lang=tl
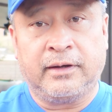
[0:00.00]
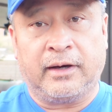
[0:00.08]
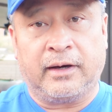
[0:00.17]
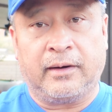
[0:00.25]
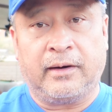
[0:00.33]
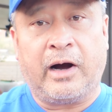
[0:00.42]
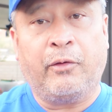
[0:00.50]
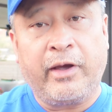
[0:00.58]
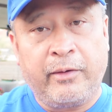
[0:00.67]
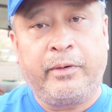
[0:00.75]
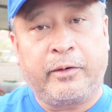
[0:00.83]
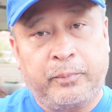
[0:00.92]
Uh,
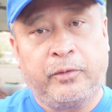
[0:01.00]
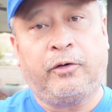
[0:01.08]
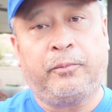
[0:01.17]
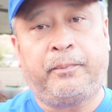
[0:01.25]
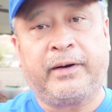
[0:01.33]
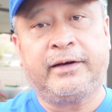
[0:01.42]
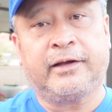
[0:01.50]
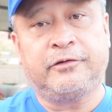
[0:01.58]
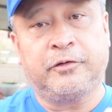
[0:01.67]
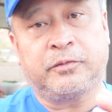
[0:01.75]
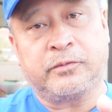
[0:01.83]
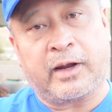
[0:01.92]
however po, pag
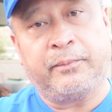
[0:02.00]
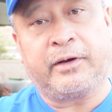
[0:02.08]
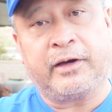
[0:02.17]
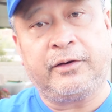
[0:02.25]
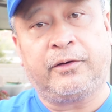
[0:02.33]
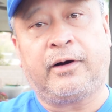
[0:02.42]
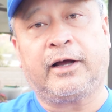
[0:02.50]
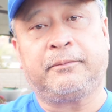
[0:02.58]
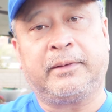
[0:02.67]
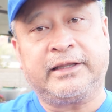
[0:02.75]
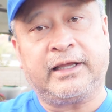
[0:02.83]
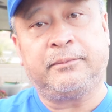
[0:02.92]
nag-subscribe kayo at
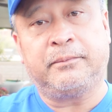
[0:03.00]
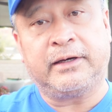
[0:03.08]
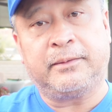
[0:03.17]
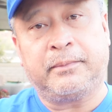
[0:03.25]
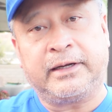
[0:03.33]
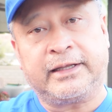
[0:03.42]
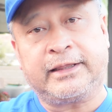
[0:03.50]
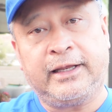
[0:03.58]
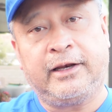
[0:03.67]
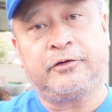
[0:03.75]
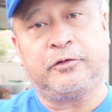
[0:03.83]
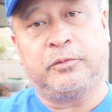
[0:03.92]
man- ma-
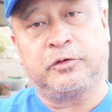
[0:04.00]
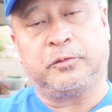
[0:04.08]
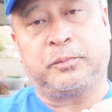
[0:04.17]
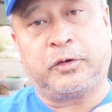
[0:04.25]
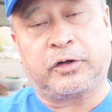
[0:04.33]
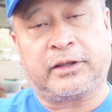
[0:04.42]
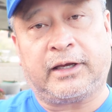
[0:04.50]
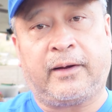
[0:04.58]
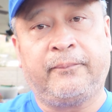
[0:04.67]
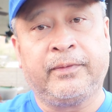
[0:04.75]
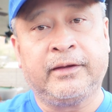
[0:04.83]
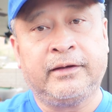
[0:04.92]
manatiling sumuporta,
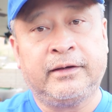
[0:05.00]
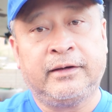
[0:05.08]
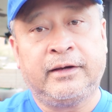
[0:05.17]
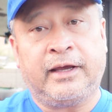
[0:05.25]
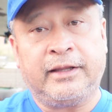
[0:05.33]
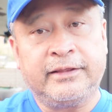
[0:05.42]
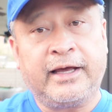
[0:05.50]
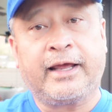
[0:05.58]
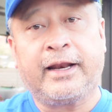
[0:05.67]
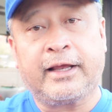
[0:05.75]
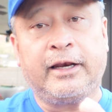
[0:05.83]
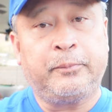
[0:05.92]

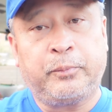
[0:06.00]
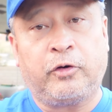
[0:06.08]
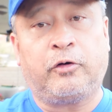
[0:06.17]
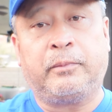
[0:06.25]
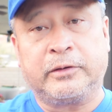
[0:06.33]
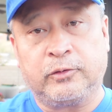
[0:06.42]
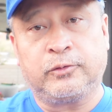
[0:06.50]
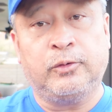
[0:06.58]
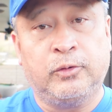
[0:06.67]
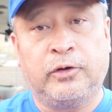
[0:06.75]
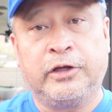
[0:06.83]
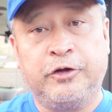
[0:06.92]
indirectly po
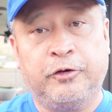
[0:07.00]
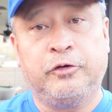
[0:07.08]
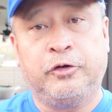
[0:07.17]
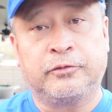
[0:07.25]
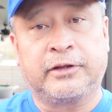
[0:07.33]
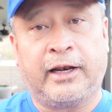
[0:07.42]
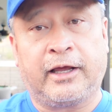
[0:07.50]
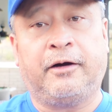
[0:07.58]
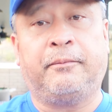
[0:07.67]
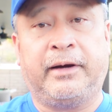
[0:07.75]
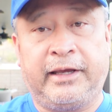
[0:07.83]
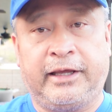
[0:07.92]
matutulungan nyo yung
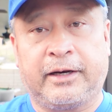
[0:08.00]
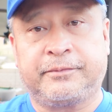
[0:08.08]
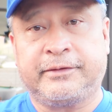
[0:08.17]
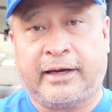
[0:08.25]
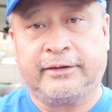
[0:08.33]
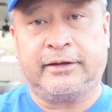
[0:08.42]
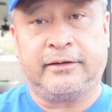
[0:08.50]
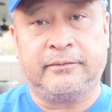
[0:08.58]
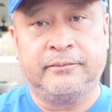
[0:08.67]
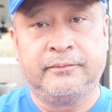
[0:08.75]
talagang mahirap sa akin.